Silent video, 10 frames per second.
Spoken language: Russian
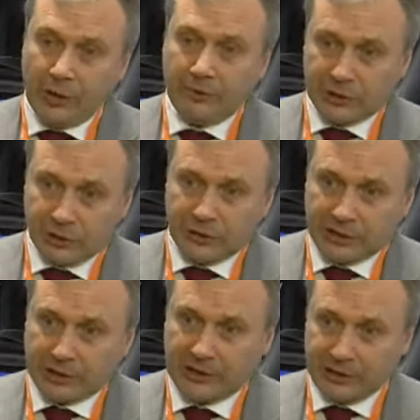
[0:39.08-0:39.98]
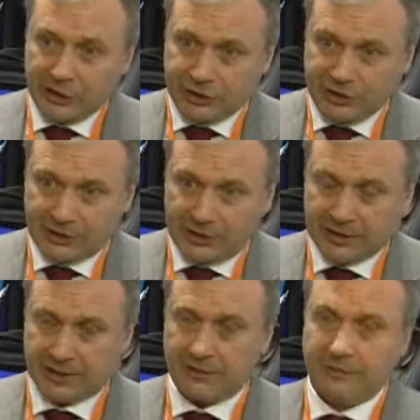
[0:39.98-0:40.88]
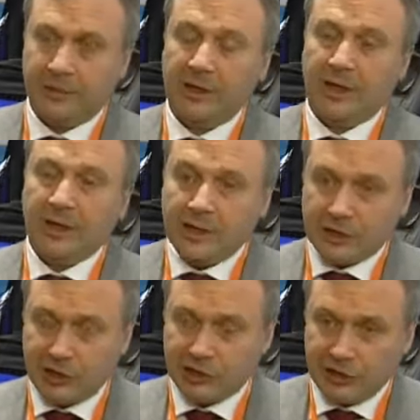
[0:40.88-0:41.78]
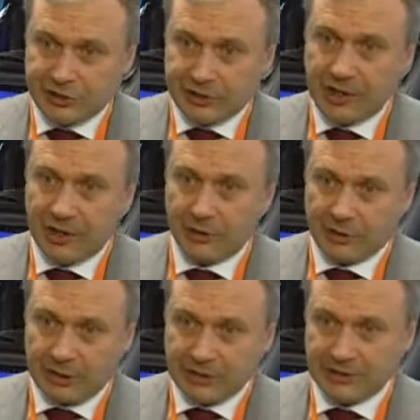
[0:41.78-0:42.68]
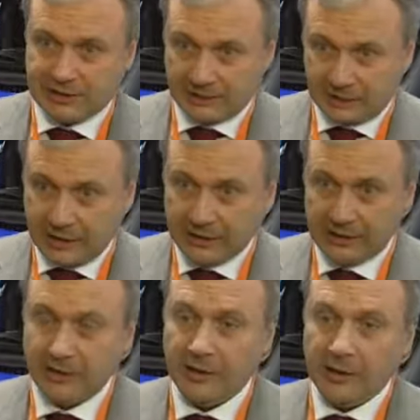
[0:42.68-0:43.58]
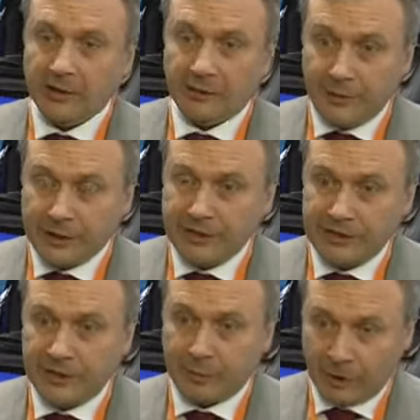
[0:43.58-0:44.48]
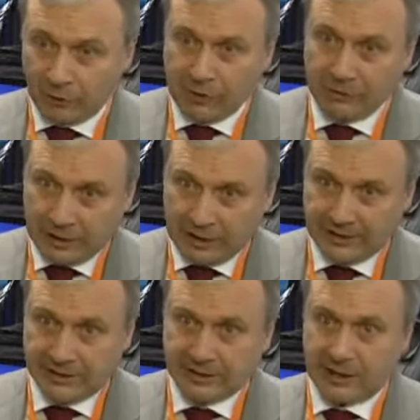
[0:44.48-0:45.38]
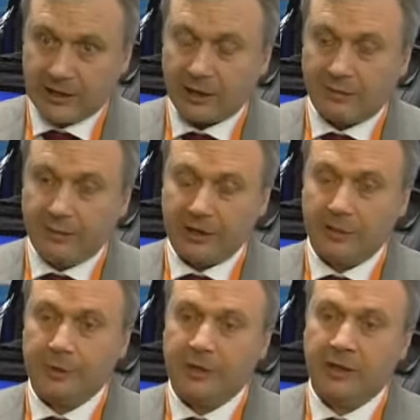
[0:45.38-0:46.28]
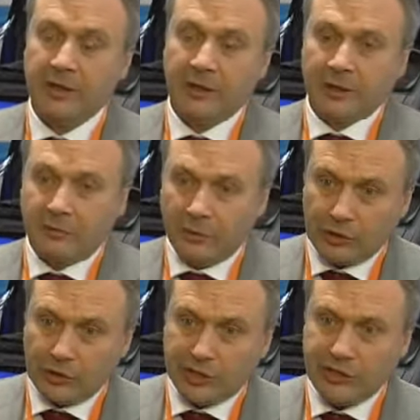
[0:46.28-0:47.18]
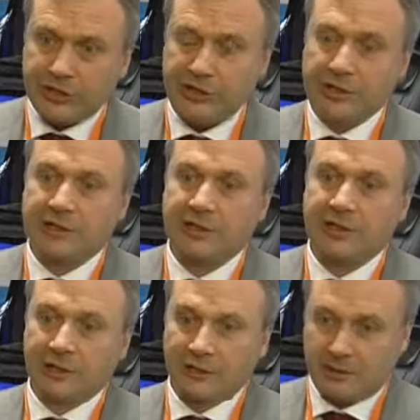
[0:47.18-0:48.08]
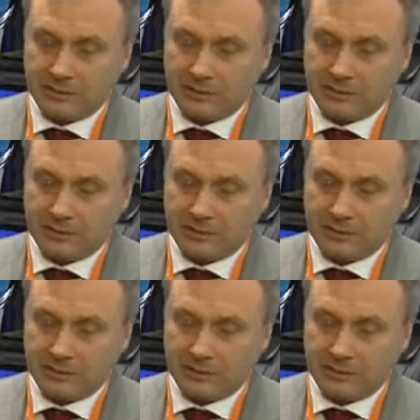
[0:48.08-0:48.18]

более высоких экологических классов легче достигают эти стандарты в версии на природном газе, так как выхлопы твердых частиц,